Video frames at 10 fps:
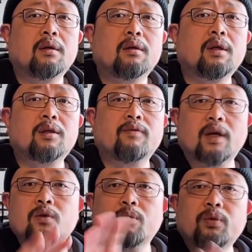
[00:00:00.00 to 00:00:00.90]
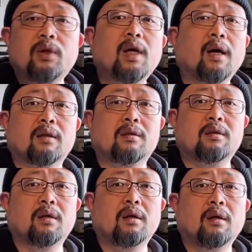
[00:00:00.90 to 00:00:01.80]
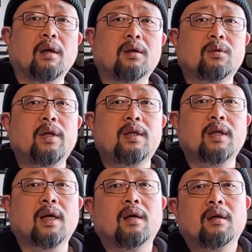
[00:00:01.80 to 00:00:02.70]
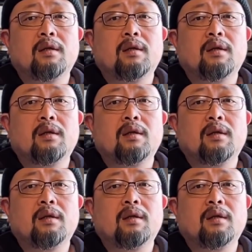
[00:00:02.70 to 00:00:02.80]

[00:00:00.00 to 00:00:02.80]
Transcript: 那是完全不一样的事情，所以你看，